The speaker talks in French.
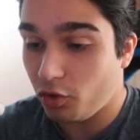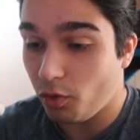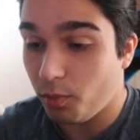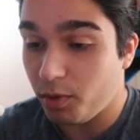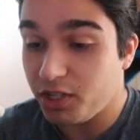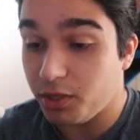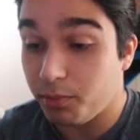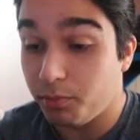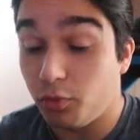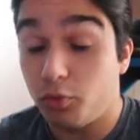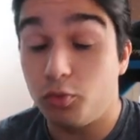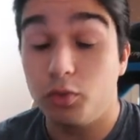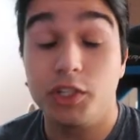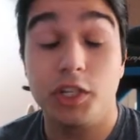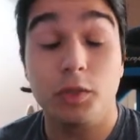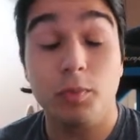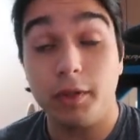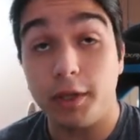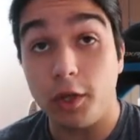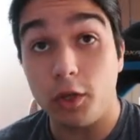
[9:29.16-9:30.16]
que moi j'aime beaucoup.
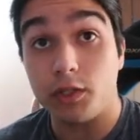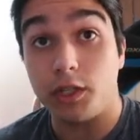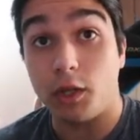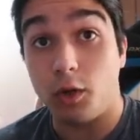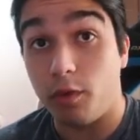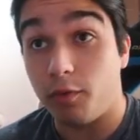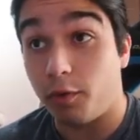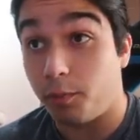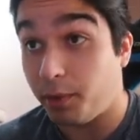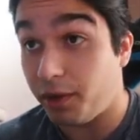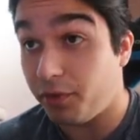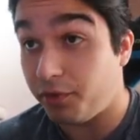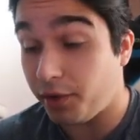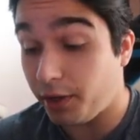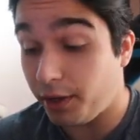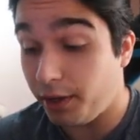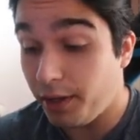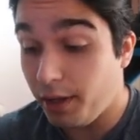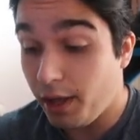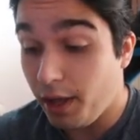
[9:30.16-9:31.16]
Dites-moi d'ailleurs c'est quoi votre
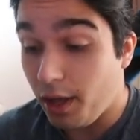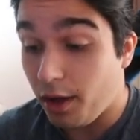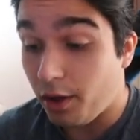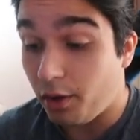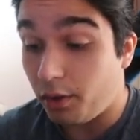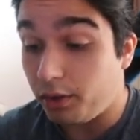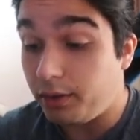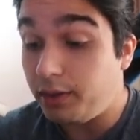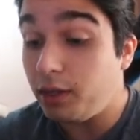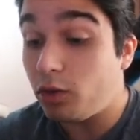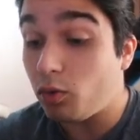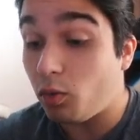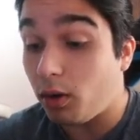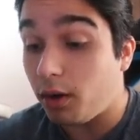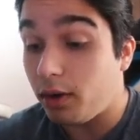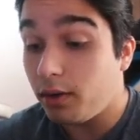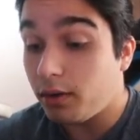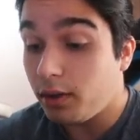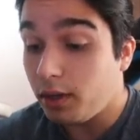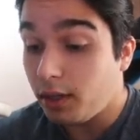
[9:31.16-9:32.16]
préféré euh, des
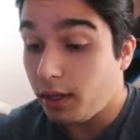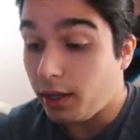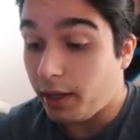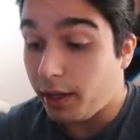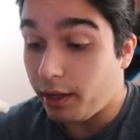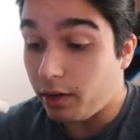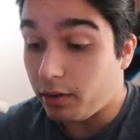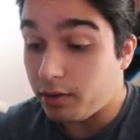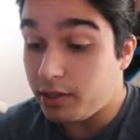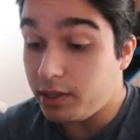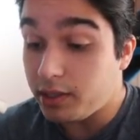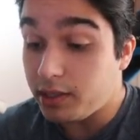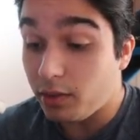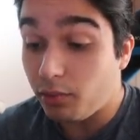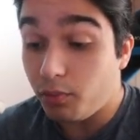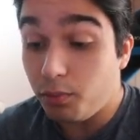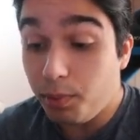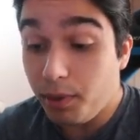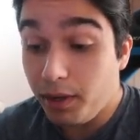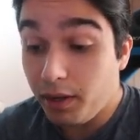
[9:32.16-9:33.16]
trois. Et euh, si ça
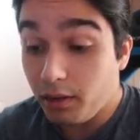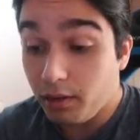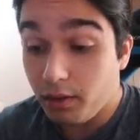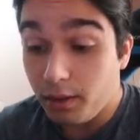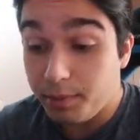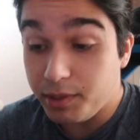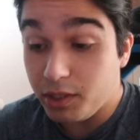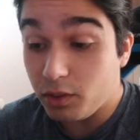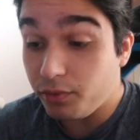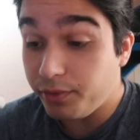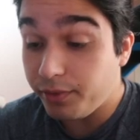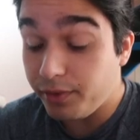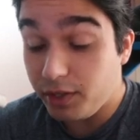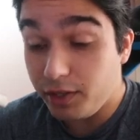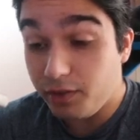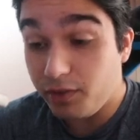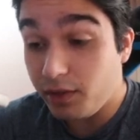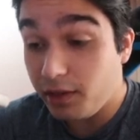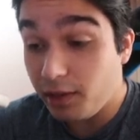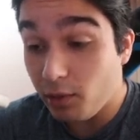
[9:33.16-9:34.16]
vous plaît, les petites
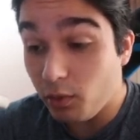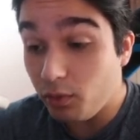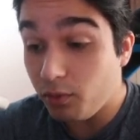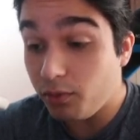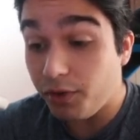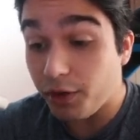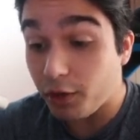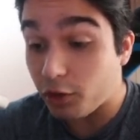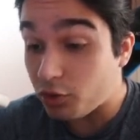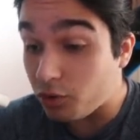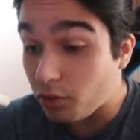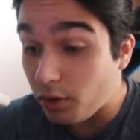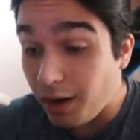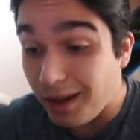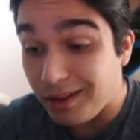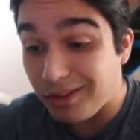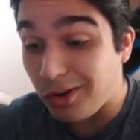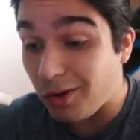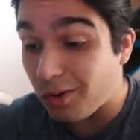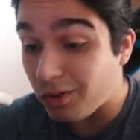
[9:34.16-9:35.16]
vidéos, ouverture
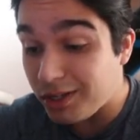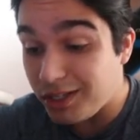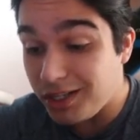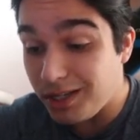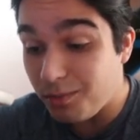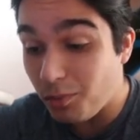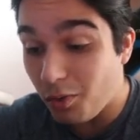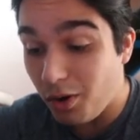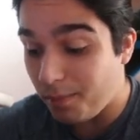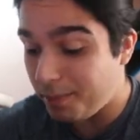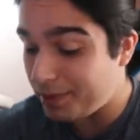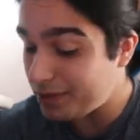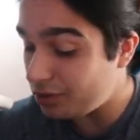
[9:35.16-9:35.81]
là, tranquillement, à